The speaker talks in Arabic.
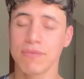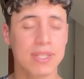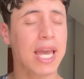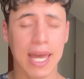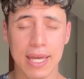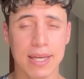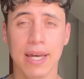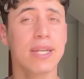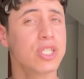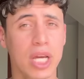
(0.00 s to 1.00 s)
فدي حاجه
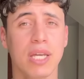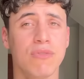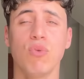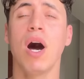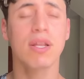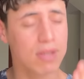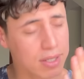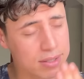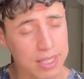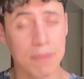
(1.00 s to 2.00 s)
انا شايف
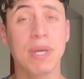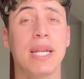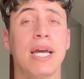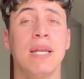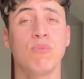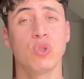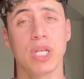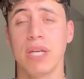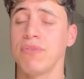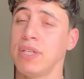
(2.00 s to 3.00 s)
واعتقد كمان اغلبكم
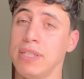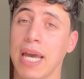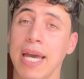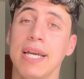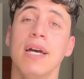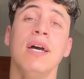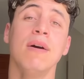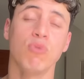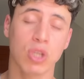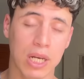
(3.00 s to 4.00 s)
شايف ان دي حاجه
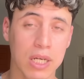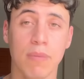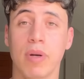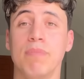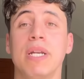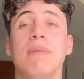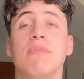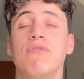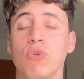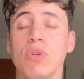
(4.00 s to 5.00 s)
متعلقه بربنا
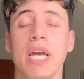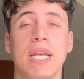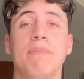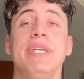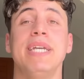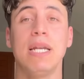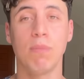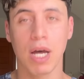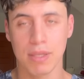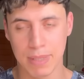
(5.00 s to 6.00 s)
المفروض احنا بندعي
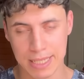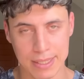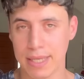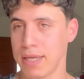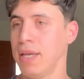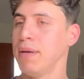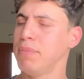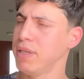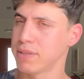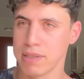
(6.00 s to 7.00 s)
لبعض بالهدايه
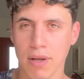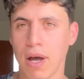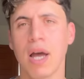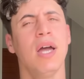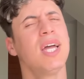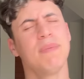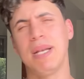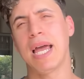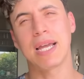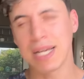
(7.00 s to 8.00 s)
بالاصلاح
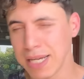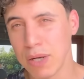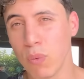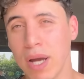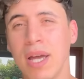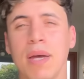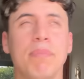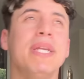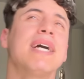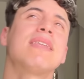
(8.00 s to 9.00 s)
بالحاجه الحلوه
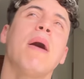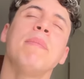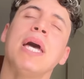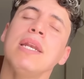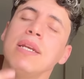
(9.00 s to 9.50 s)
بنتمنى